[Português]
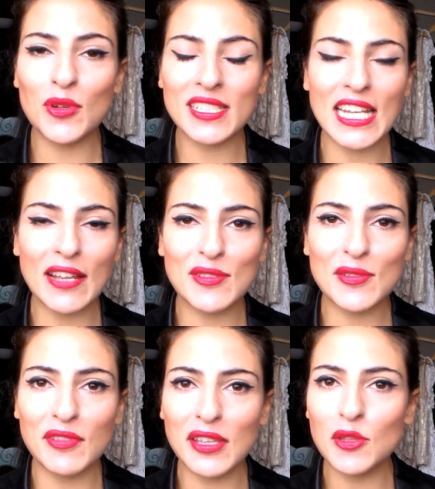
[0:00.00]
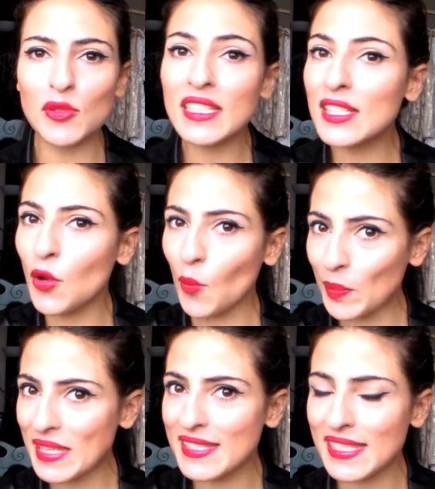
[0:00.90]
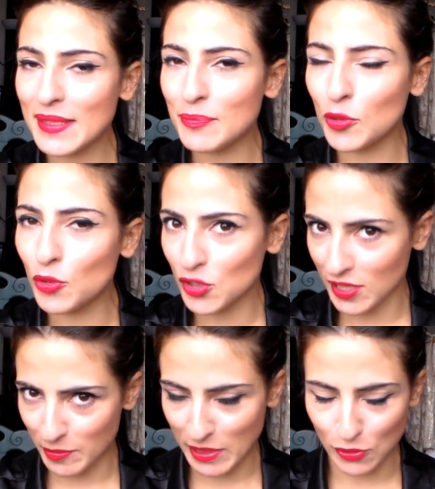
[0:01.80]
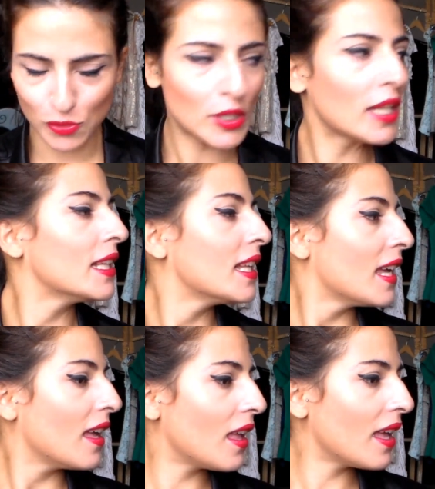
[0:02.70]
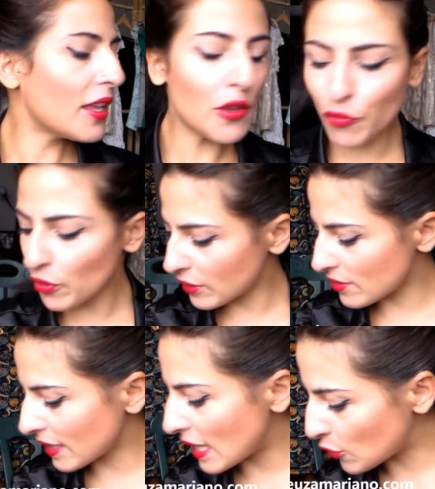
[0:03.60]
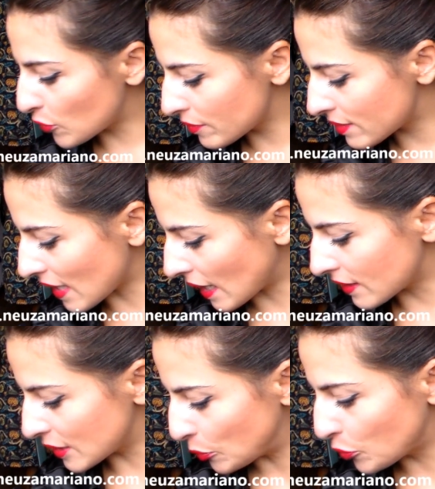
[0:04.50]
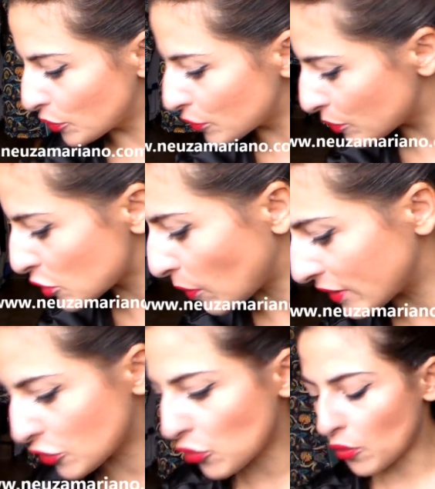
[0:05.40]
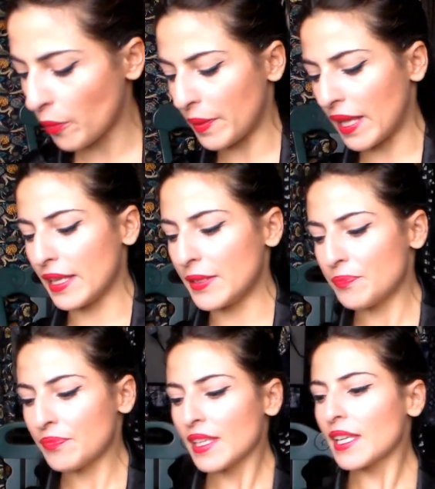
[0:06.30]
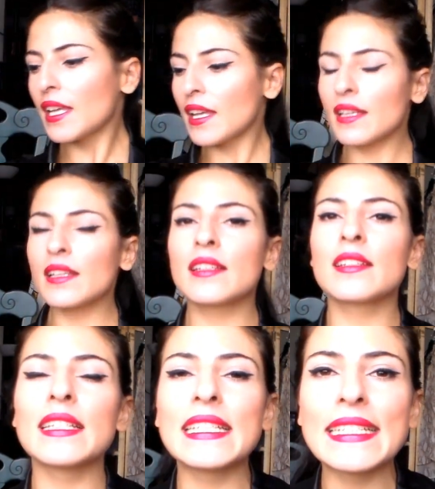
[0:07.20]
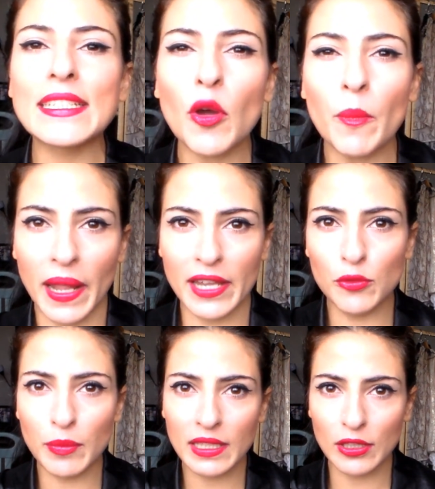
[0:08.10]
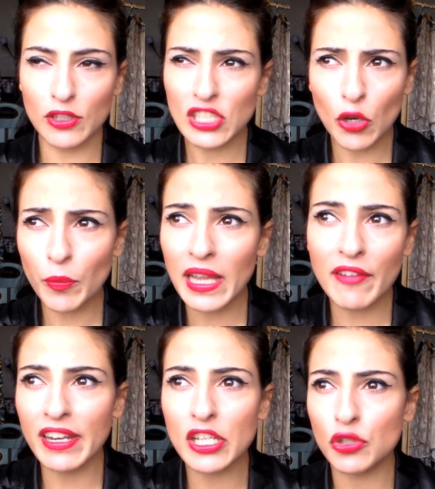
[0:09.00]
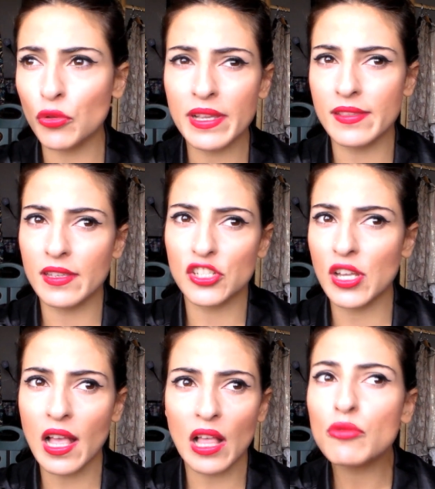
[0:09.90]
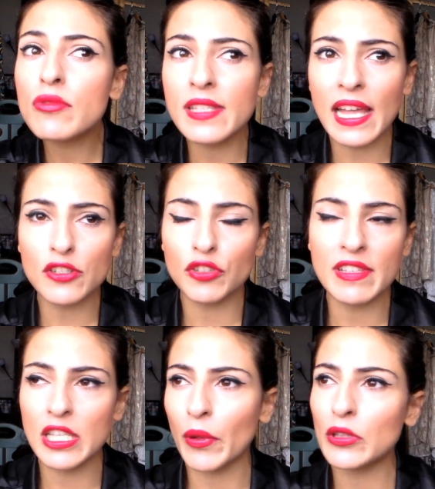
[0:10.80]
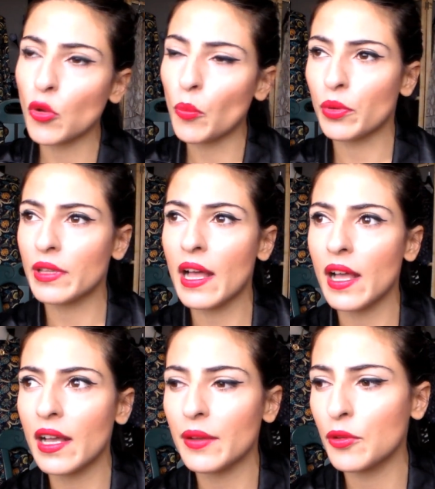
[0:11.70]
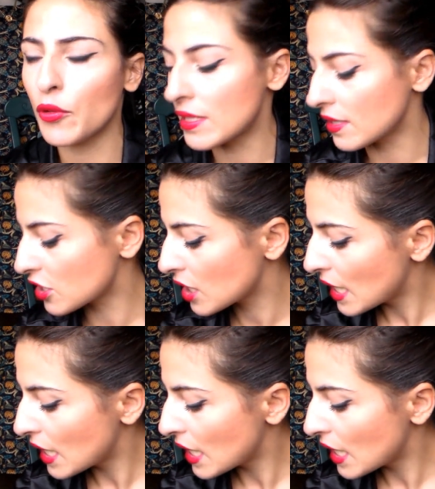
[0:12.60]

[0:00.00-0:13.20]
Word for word: Hoje trago-vos um vídeo de compras e produtos recebidos. Uh, eu vou então se calhar começar por umas botas que eu comprei. Que comprei numa loja... Já comprei lá várias coisas, já há uns anos que de vez em quando compro lá coisas.